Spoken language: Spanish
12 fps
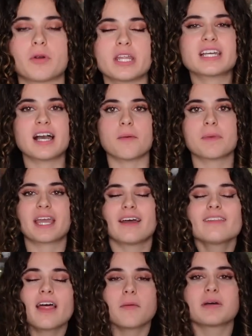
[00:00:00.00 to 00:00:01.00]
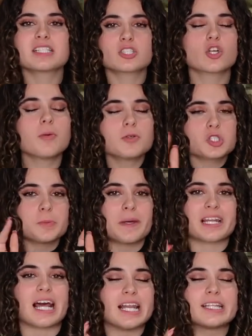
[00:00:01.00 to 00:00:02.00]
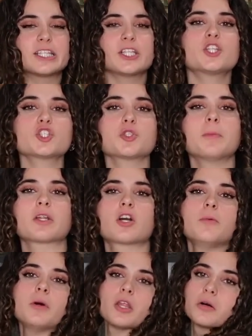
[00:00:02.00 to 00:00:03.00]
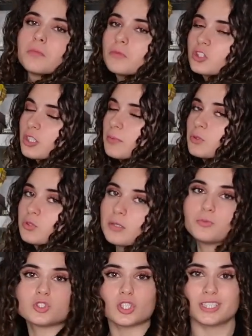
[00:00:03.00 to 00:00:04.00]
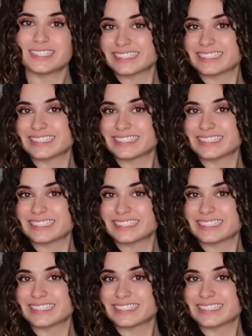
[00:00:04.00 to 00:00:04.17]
bonita, me encanta. Además es como súper calentito y súper cómodo. No sé, me gusta mucho